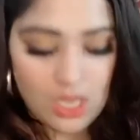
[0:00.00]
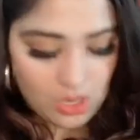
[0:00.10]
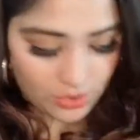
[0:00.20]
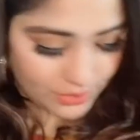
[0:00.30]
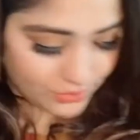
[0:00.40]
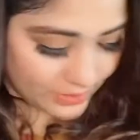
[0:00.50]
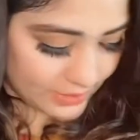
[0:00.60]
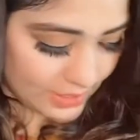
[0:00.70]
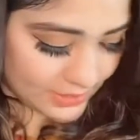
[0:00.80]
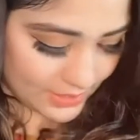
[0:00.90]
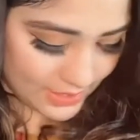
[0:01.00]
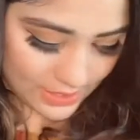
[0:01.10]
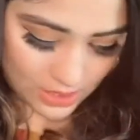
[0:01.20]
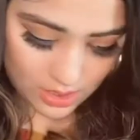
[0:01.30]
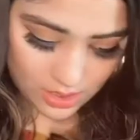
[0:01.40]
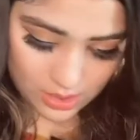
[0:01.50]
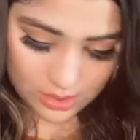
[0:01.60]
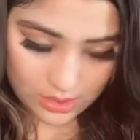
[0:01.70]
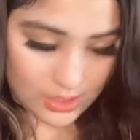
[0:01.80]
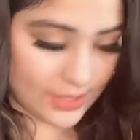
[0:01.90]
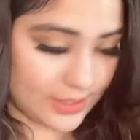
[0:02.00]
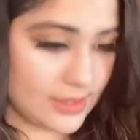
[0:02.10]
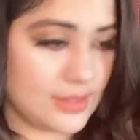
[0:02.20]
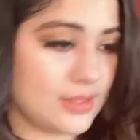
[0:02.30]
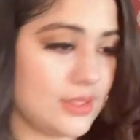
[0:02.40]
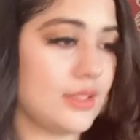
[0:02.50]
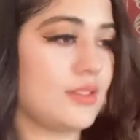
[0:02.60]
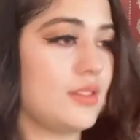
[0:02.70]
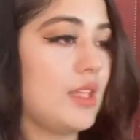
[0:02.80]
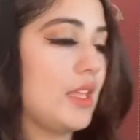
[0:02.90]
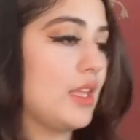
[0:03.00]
और ये रिंग लाइट है आई uh, गेस कितने